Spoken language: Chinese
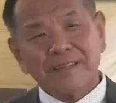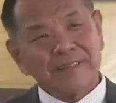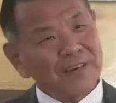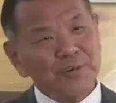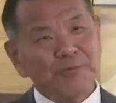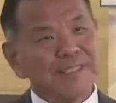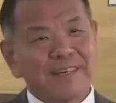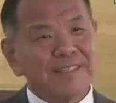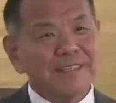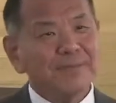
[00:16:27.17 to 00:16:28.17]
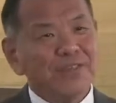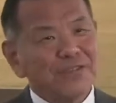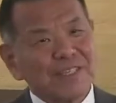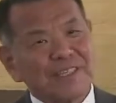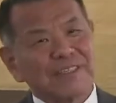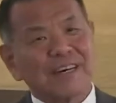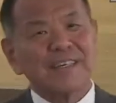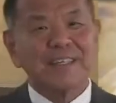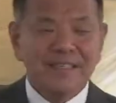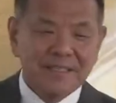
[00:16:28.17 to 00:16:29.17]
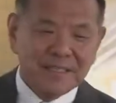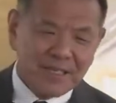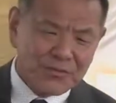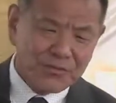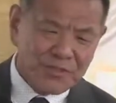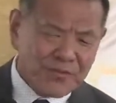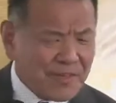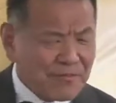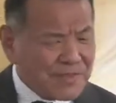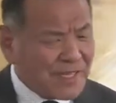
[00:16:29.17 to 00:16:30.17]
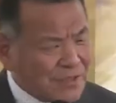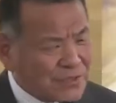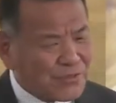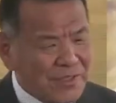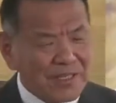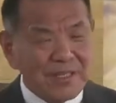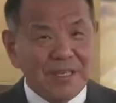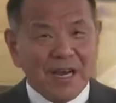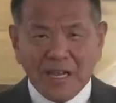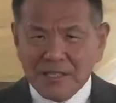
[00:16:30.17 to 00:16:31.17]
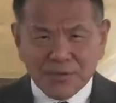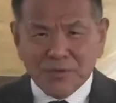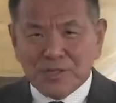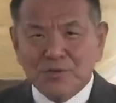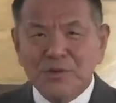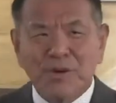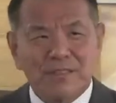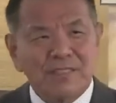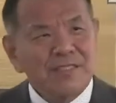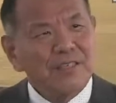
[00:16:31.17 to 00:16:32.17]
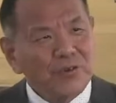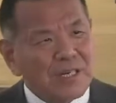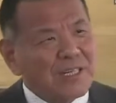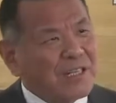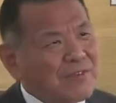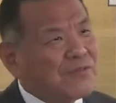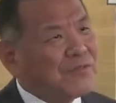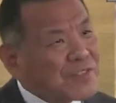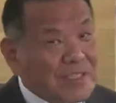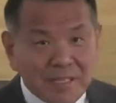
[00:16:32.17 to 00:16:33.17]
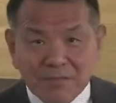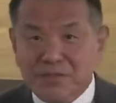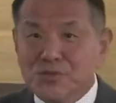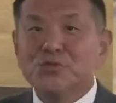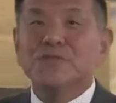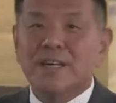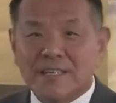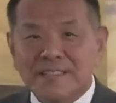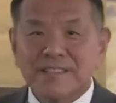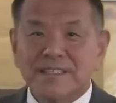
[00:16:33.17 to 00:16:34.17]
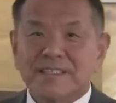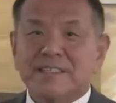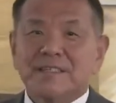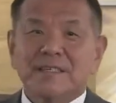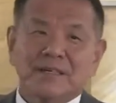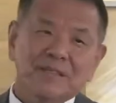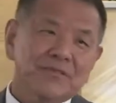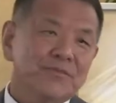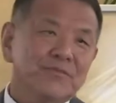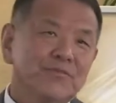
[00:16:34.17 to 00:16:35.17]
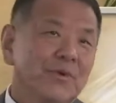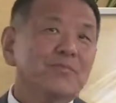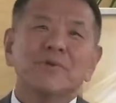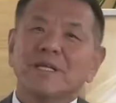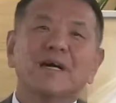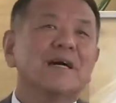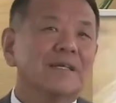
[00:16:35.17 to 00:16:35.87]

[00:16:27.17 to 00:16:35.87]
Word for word: 他后面讲的特别有意思啊，他说他反复讲的说，还是有很多人跑到耶和华这来问这个问讯哈，然后他说我不回答，